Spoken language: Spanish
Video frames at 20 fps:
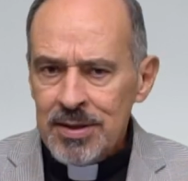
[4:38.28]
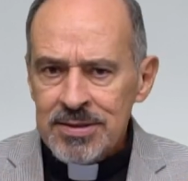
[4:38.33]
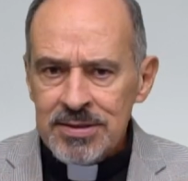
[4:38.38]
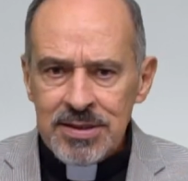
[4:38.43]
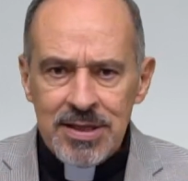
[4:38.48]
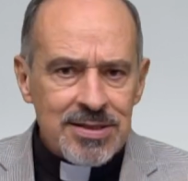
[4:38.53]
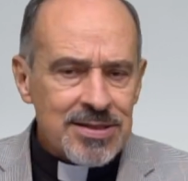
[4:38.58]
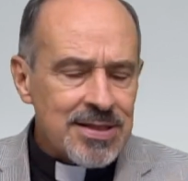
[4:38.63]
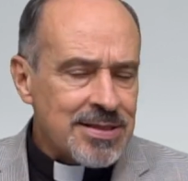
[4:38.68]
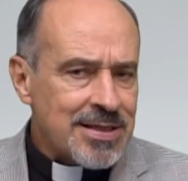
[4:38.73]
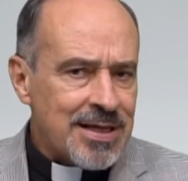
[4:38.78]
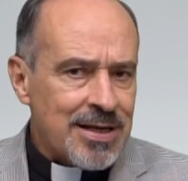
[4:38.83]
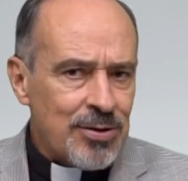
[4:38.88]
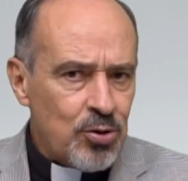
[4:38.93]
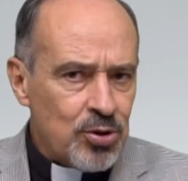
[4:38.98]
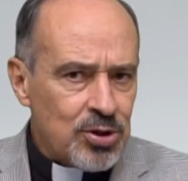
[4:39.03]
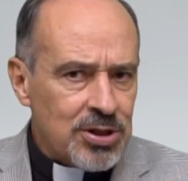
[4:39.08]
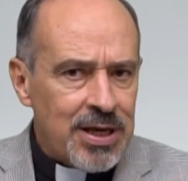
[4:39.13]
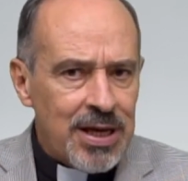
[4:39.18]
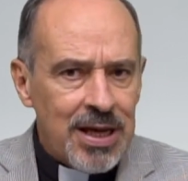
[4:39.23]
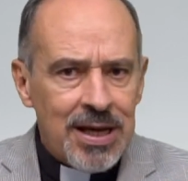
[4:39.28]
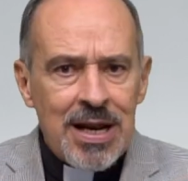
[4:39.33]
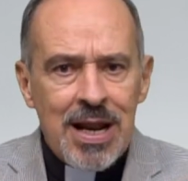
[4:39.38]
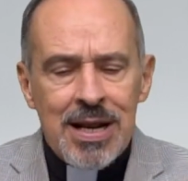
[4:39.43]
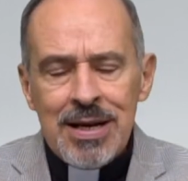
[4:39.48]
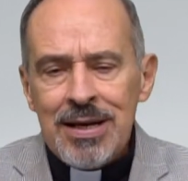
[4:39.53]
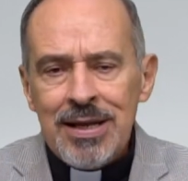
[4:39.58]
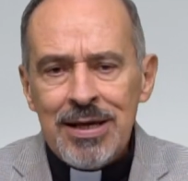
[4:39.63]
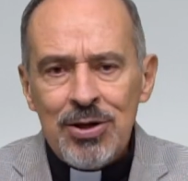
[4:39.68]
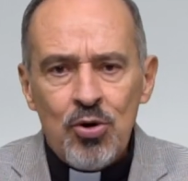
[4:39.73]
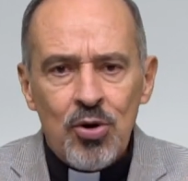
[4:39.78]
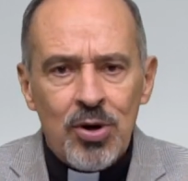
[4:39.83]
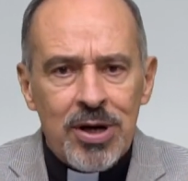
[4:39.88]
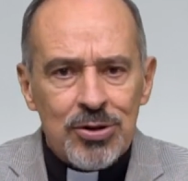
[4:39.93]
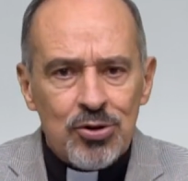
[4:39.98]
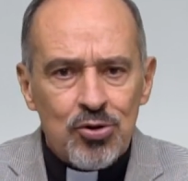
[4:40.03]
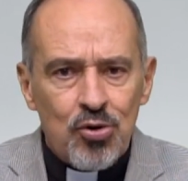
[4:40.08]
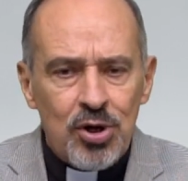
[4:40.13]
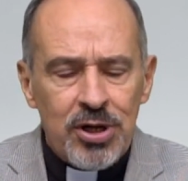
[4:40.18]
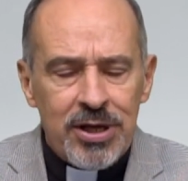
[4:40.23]
Si el sacerdote en la religión
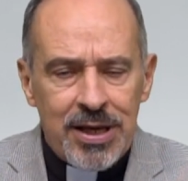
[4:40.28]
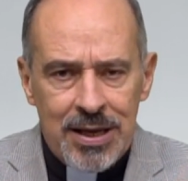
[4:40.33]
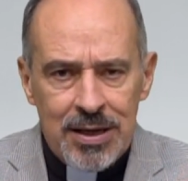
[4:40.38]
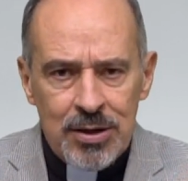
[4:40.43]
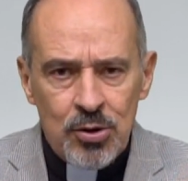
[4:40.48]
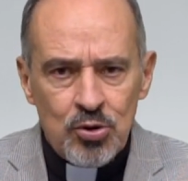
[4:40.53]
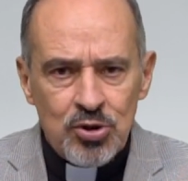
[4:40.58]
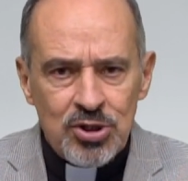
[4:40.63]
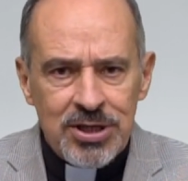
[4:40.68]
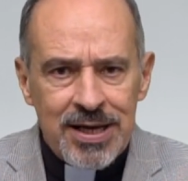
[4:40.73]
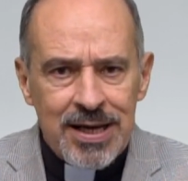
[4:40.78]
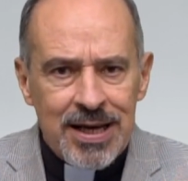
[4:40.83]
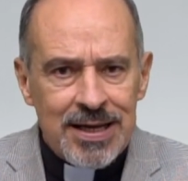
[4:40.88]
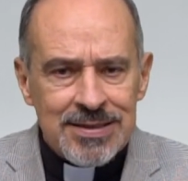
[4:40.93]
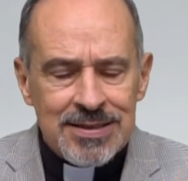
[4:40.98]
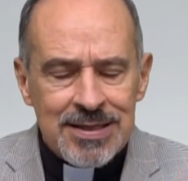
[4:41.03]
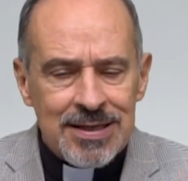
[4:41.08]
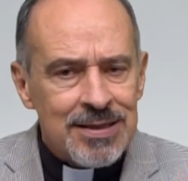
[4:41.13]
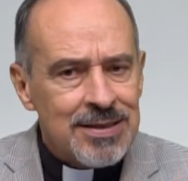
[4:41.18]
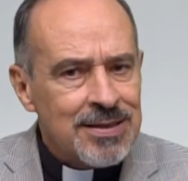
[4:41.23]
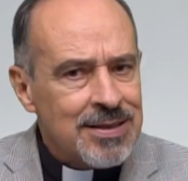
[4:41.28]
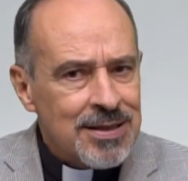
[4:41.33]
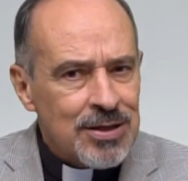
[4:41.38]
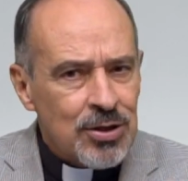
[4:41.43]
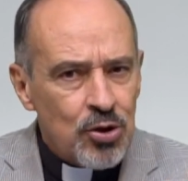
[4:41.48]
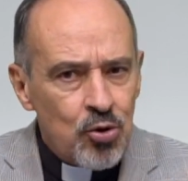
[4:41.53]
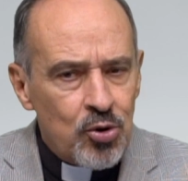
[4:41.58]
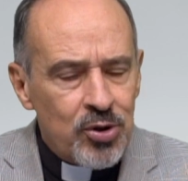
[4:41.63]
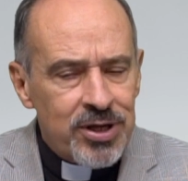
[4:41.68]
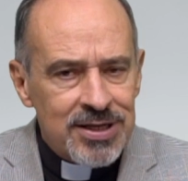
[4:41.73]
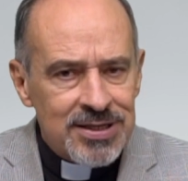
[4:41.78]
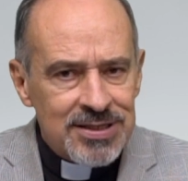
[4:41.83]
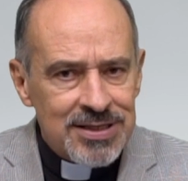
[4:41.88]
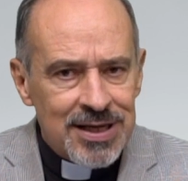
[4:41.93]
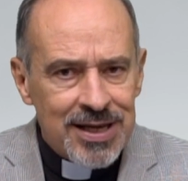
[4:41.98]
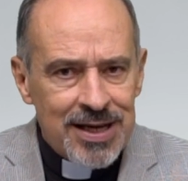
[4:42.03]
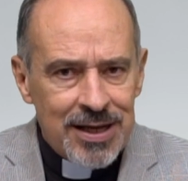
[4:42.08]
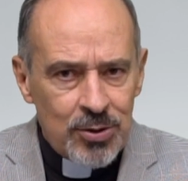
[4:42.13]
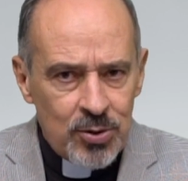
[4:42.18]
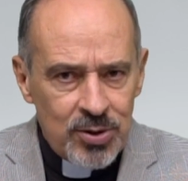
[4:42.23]
católica no se casa, no quiere
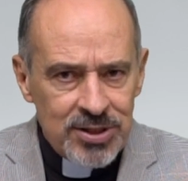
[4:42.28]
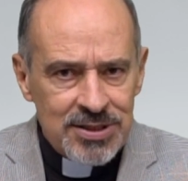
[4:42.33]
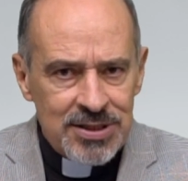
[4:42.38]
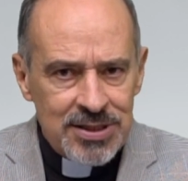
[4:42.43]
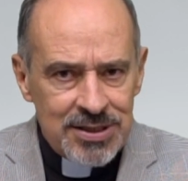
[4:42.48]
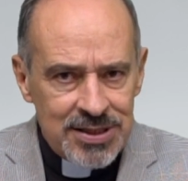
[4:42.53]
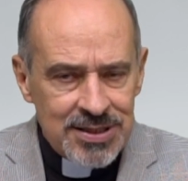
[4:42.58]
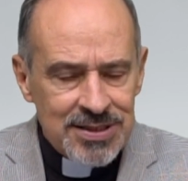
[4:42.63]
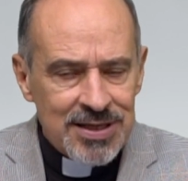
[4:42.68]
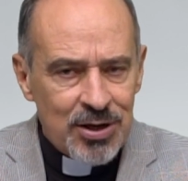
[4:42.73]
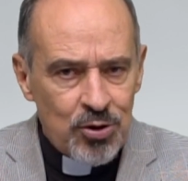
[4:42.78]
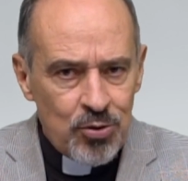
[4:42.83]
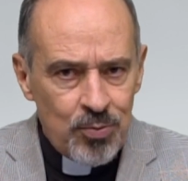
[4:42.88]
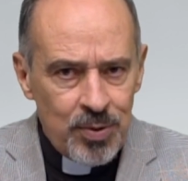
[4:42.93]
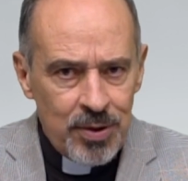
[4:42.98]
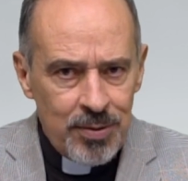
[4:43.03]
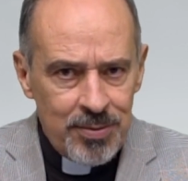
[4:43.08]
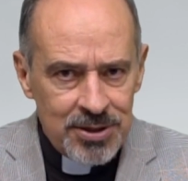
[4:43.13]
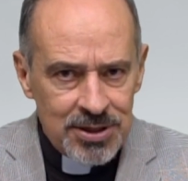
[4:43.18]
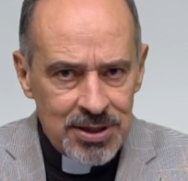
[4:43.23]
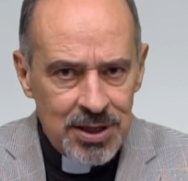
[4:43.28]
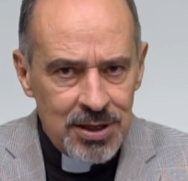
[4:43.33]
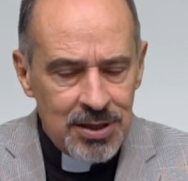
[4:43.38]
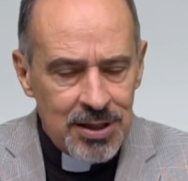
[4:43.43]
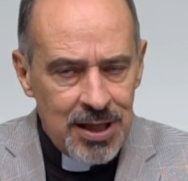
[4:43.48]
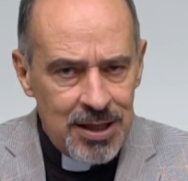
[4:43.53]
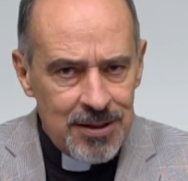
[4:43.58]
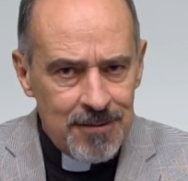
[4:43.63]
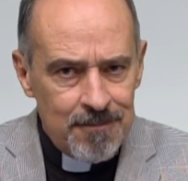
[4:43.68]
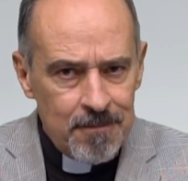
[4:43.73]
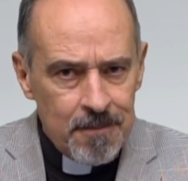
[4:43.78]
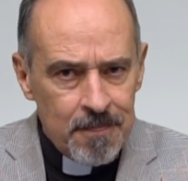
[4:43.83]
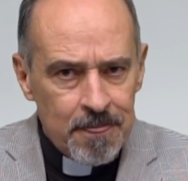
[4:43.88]
decir que no necesite esa complementariedad.